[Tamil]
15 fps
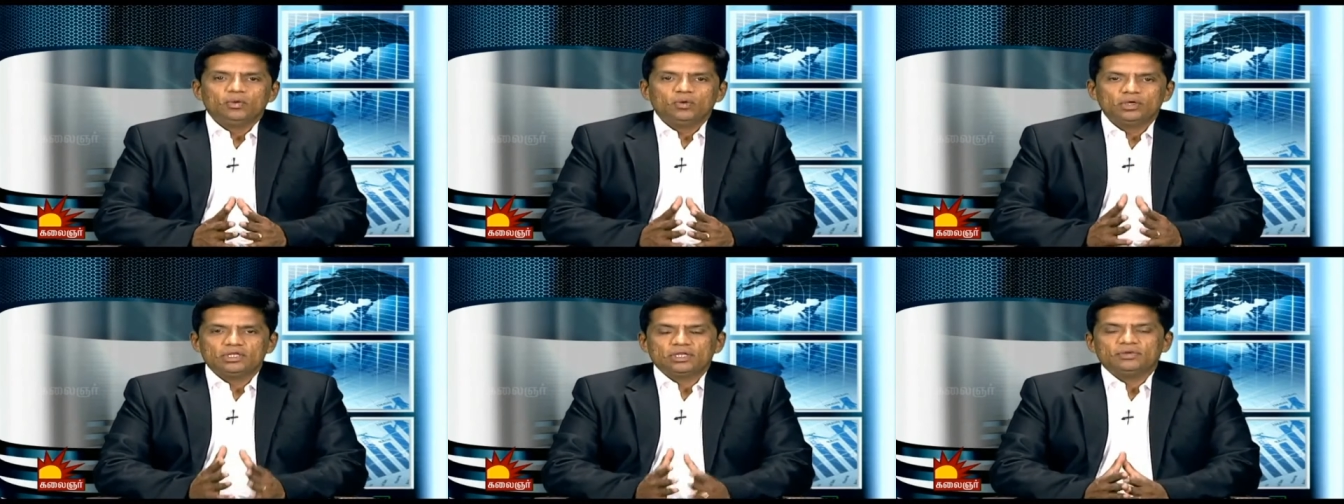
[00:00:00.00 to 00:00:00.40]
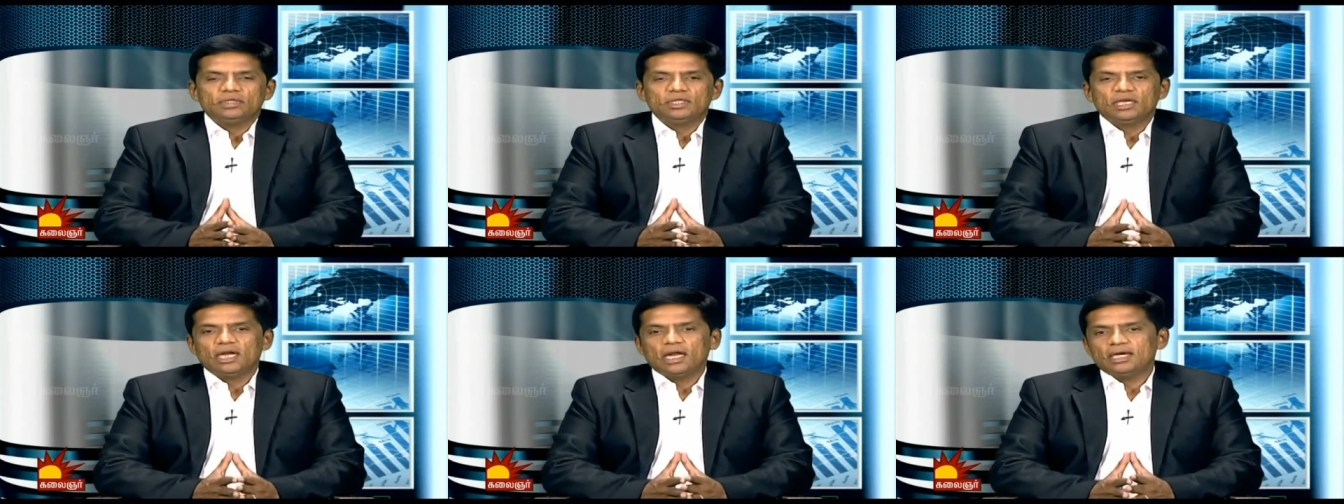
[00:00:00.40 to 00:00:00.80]
ஒருத்தர்
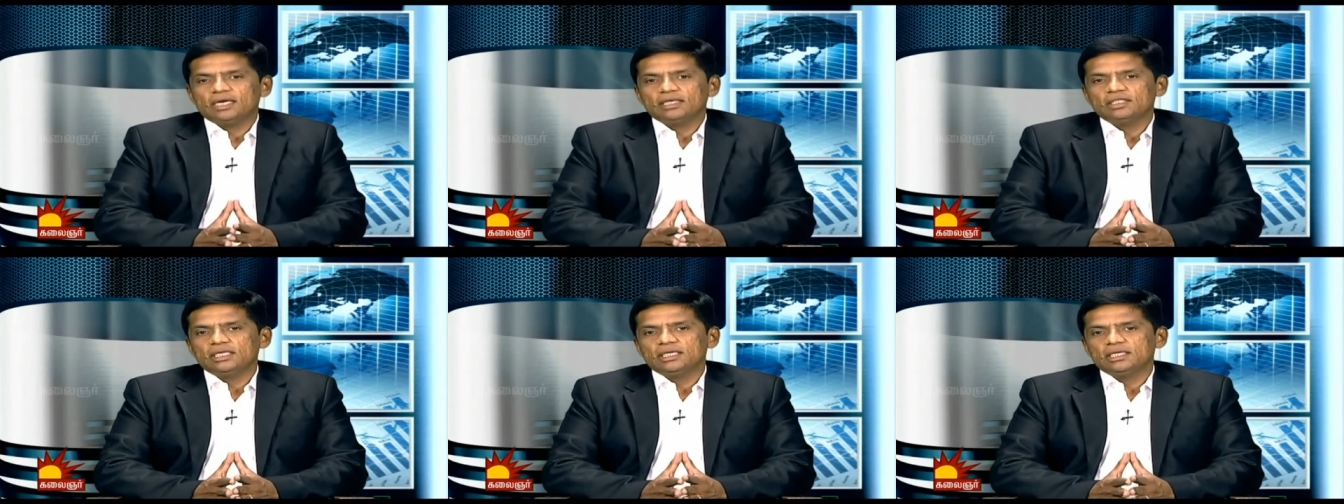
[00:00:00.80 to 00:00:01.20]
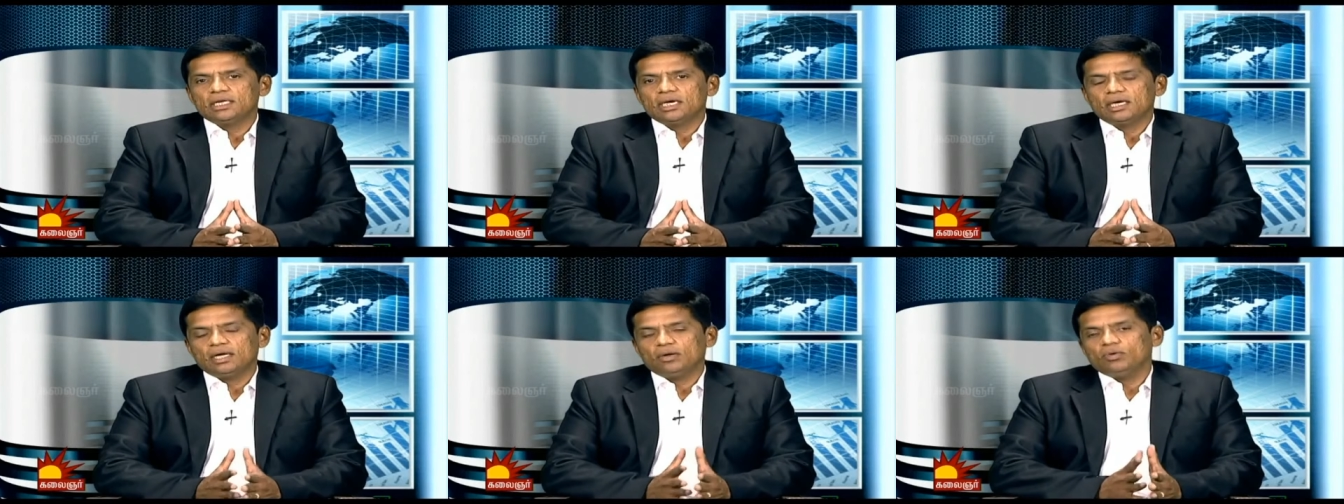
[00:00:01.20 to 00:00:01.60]
வந்து நல்லா நடத்திக்கிட்டு
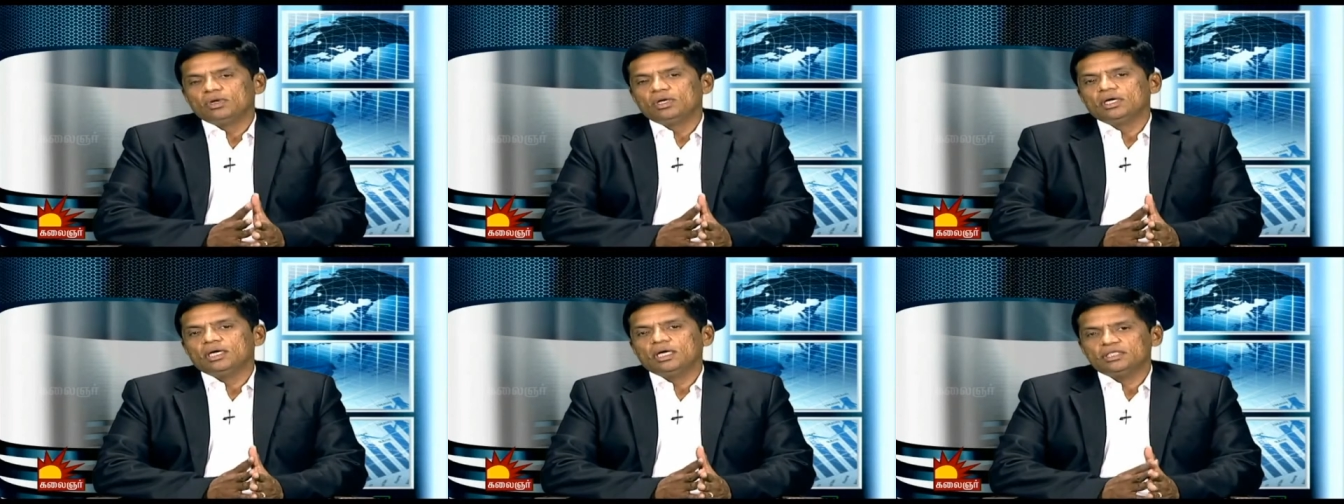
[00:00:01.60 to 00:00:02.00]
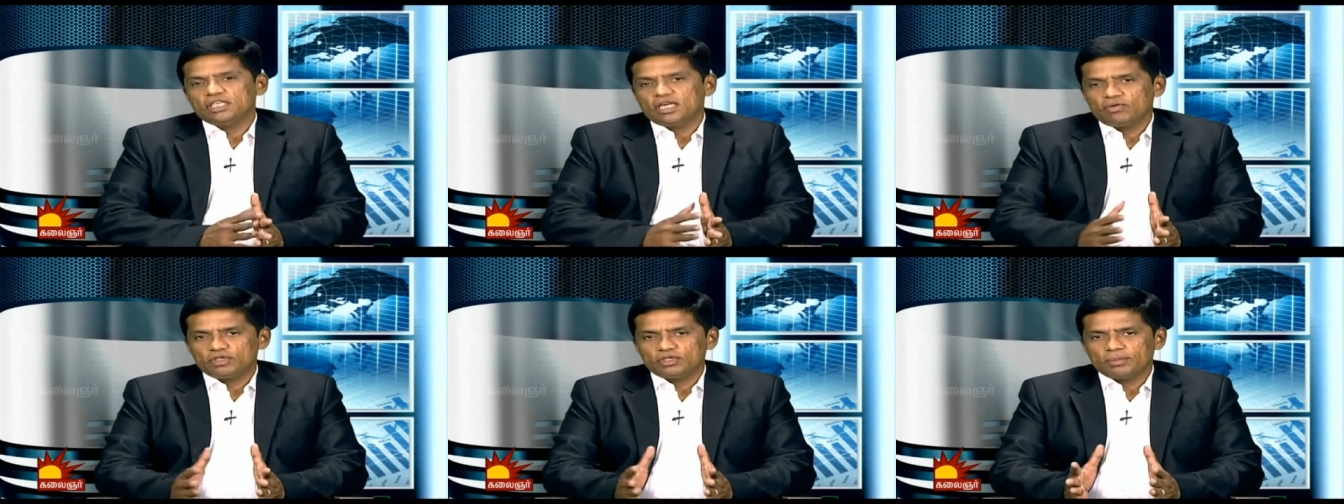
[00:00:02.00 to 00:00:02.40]
இருக்காங்க ஒரு
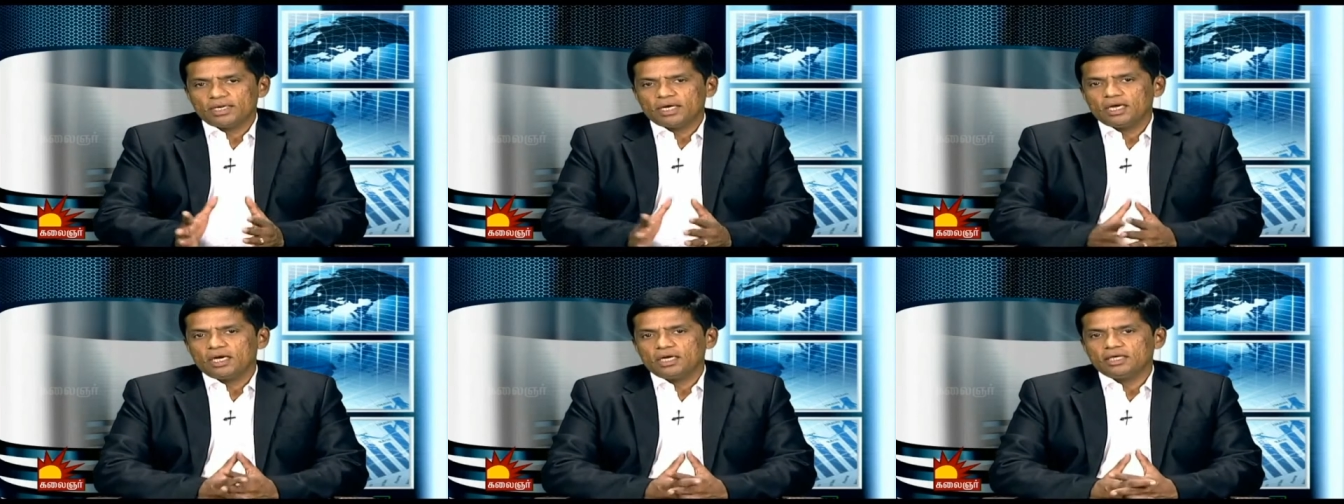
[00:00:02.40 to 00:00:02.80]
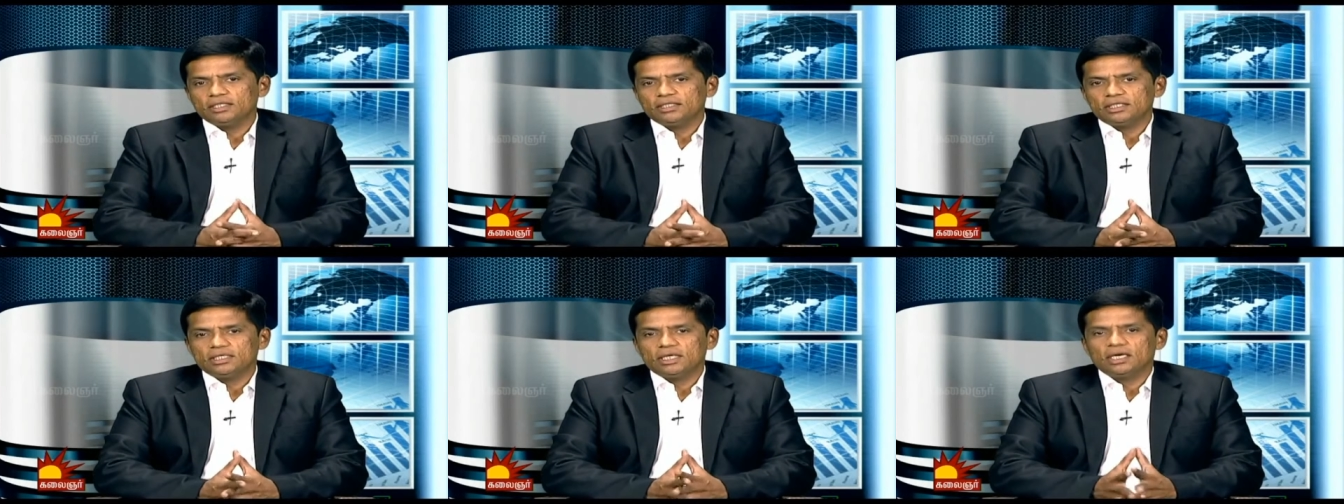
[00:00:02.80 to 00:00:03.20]
அஞ்சாறு வருஷமாக நல்லா
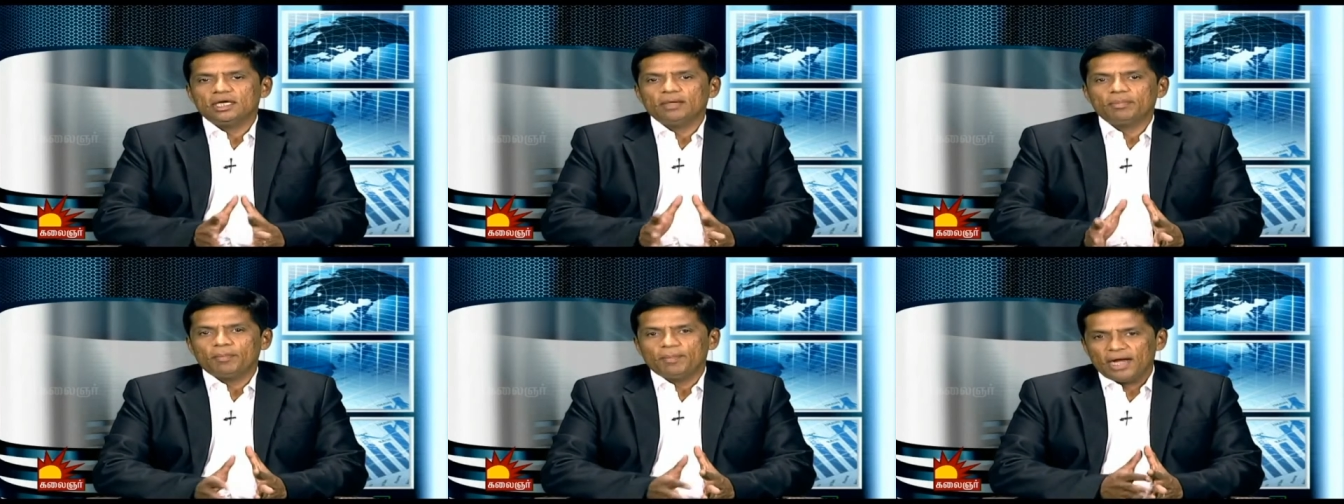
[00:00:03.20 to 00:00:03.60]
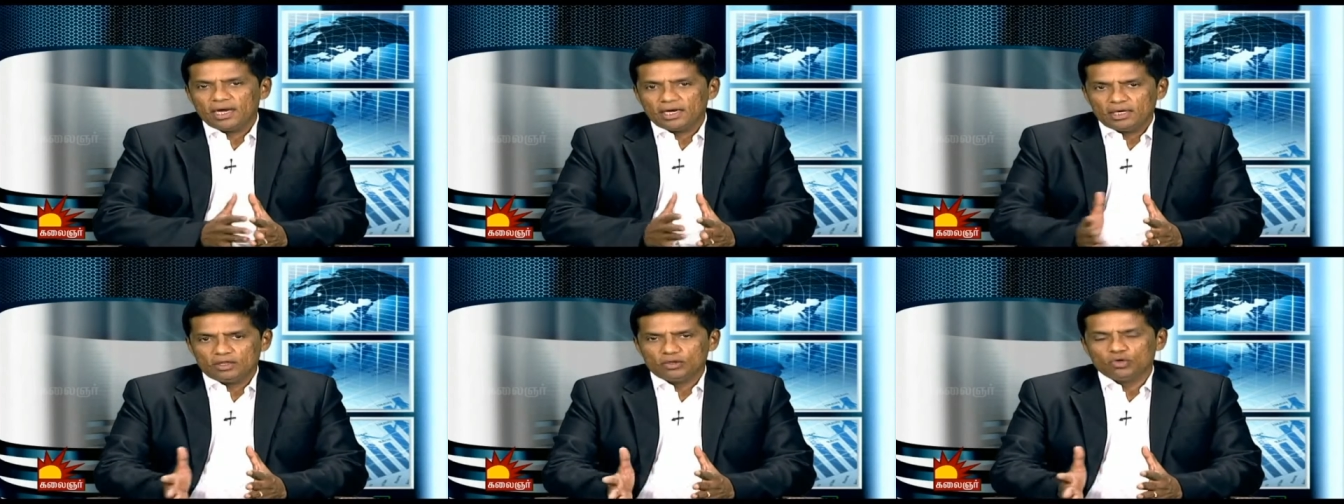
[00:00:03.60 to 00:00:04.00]
நடத்திட்டு இருக்காங்க இப்போ
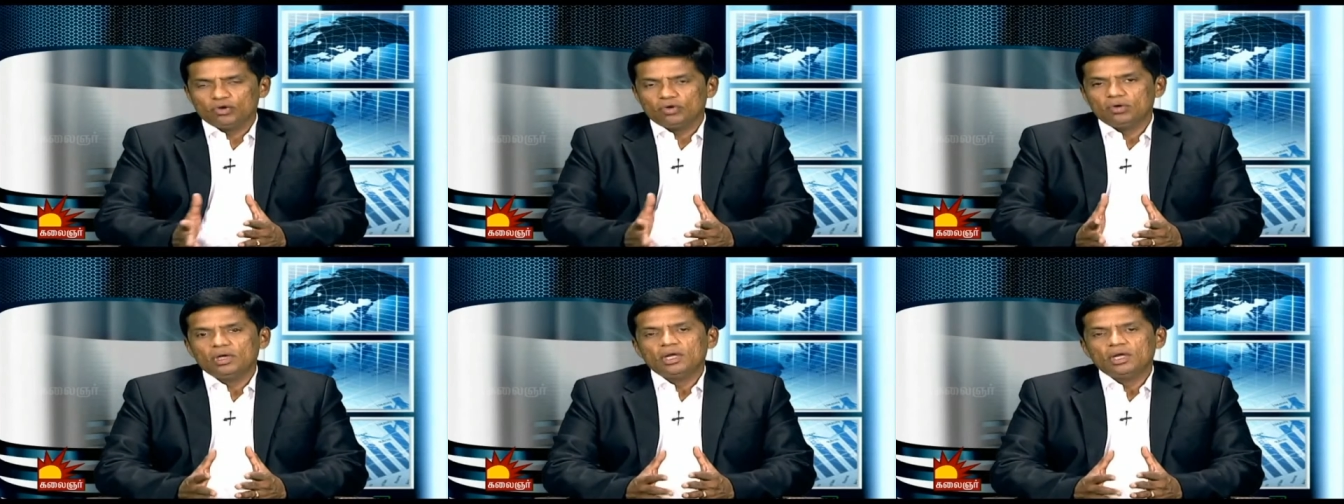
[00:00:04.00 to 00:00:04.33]
பேங்க்கில் ஏதோ